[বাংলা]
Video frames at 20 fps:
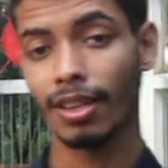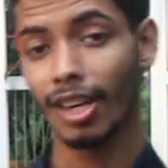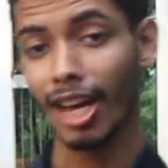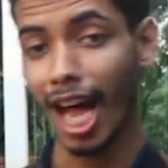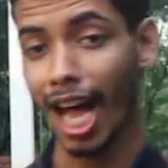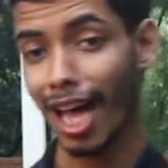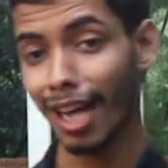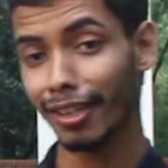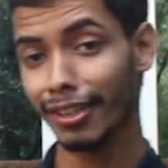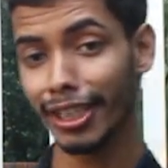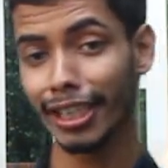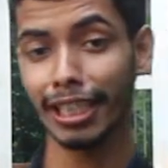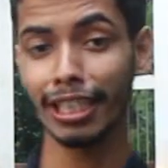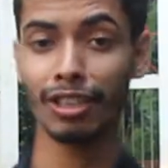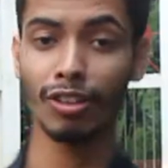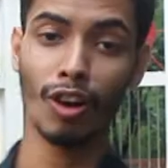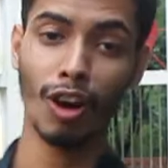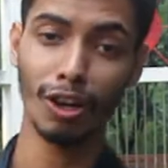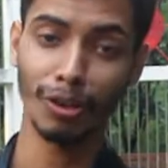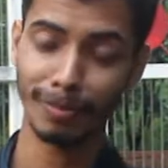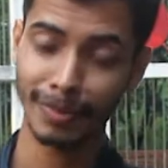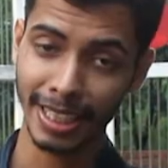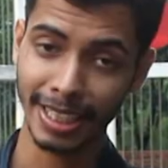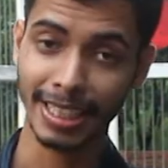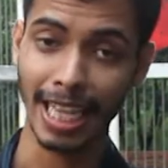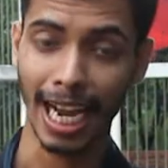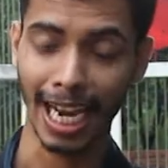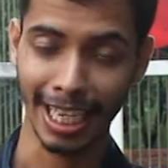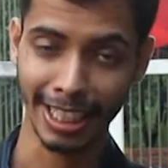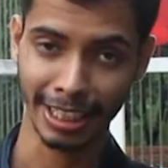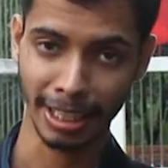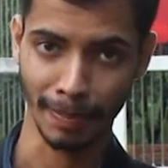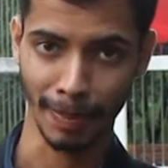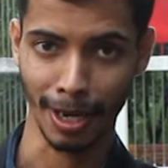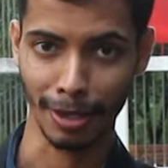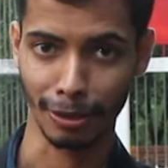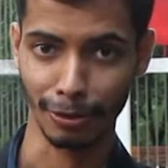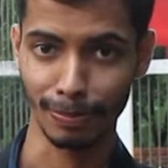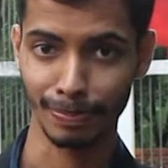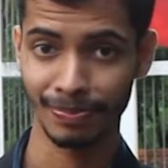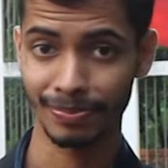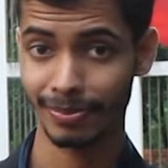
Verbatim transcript: লাল নীল কলম দিয়ে দাগাতে পারো